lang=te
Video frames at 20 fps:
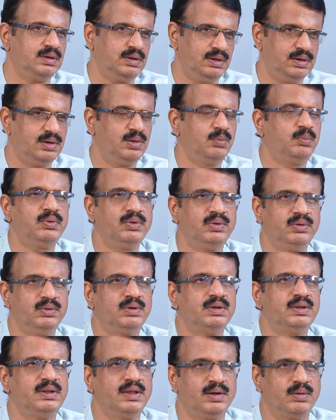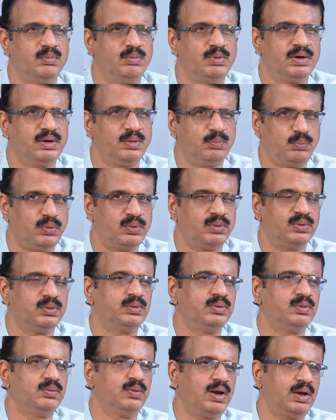అన్నప్పుడు ఇదే అనమాట ఇప్పుడు
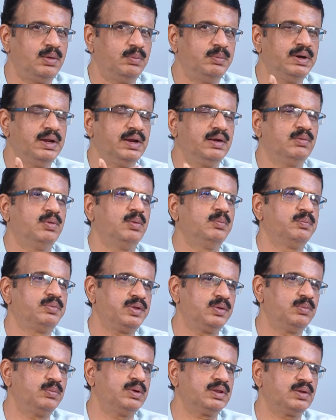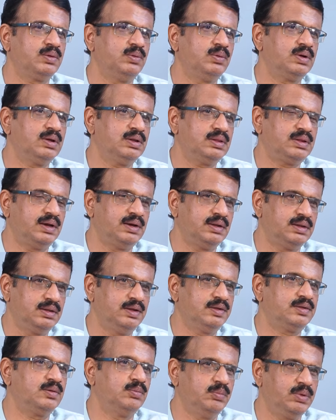వల్లభనేని వంశీ మీద కూడా
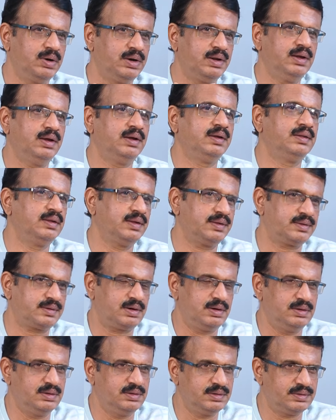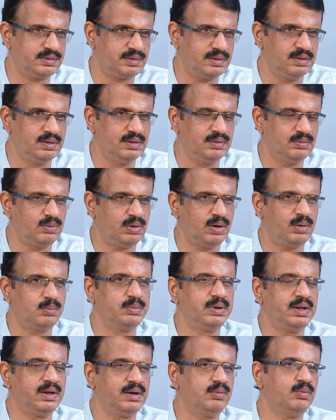తెలుగుదేశం మీడియా ఇదే స్టార్ట్ చేసింది
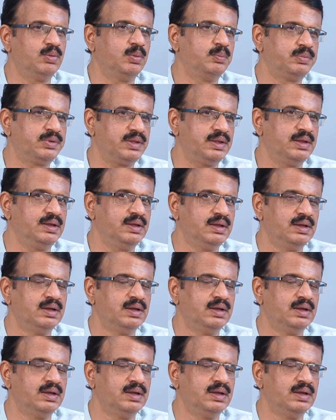వల్లభనేని వంశీ